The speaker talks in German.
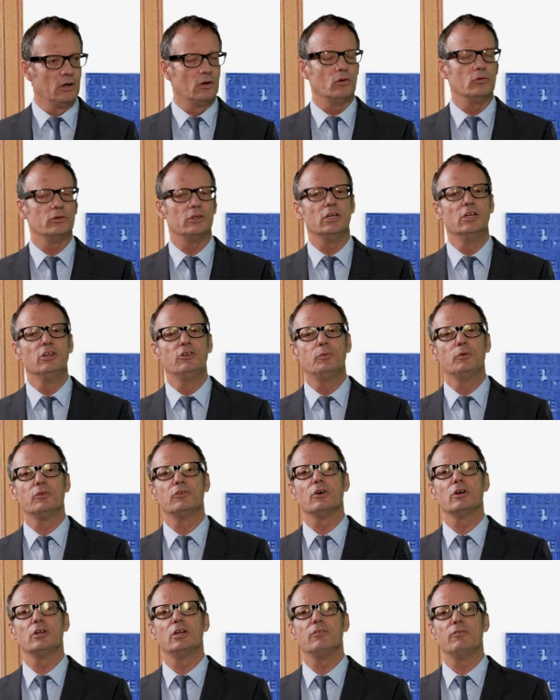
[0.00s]
Und
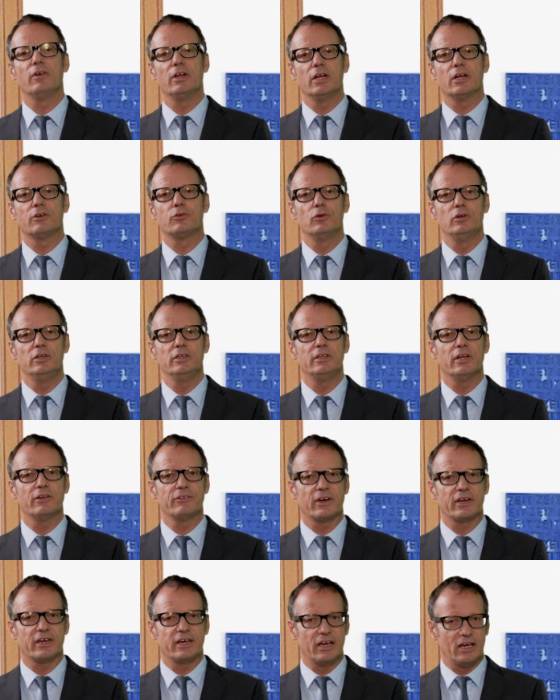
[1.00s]
insbesondere, wenn natürlich der
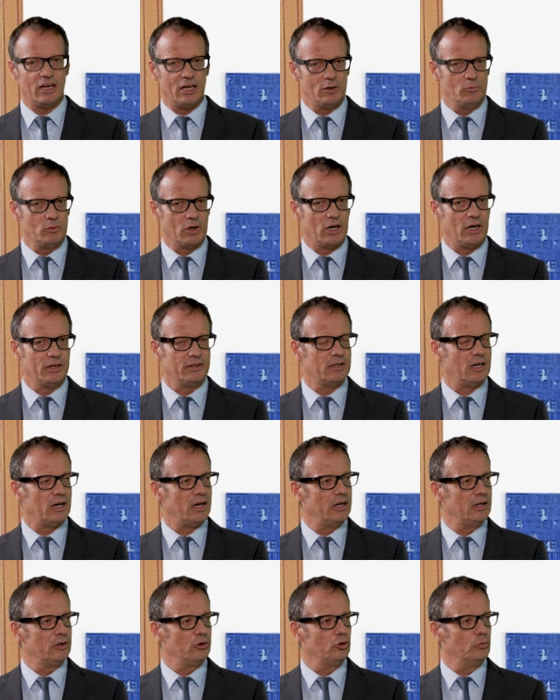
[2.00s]
Kernbereich der
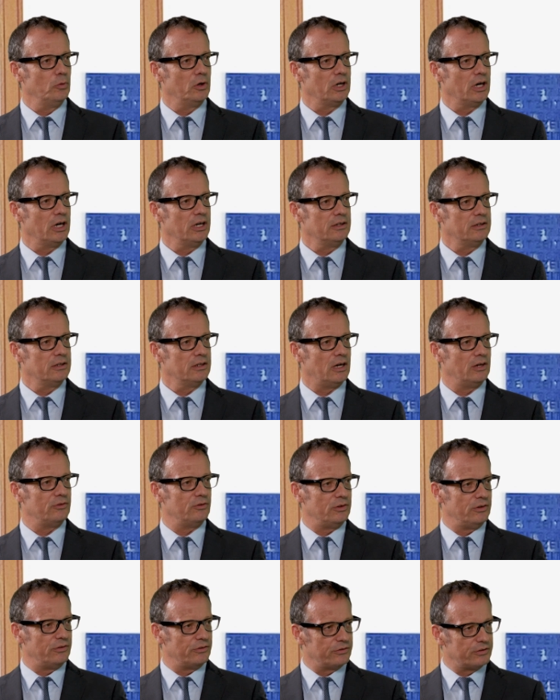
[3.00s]
Eigentümerrechte,
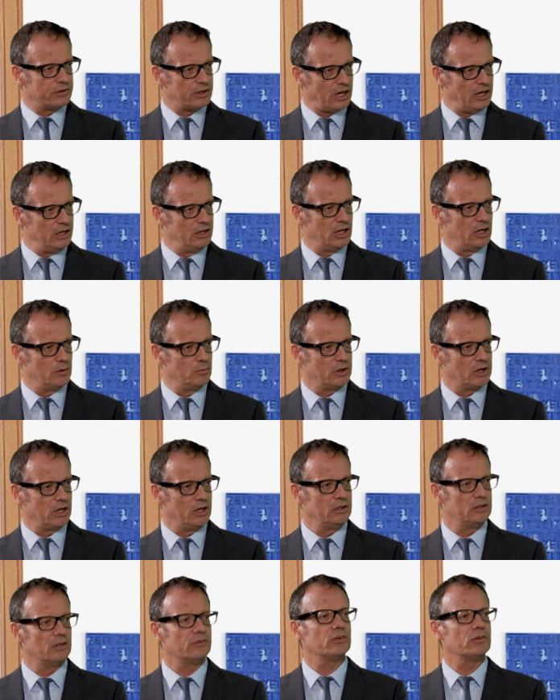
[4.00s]
also dieses Teilnahmerecht,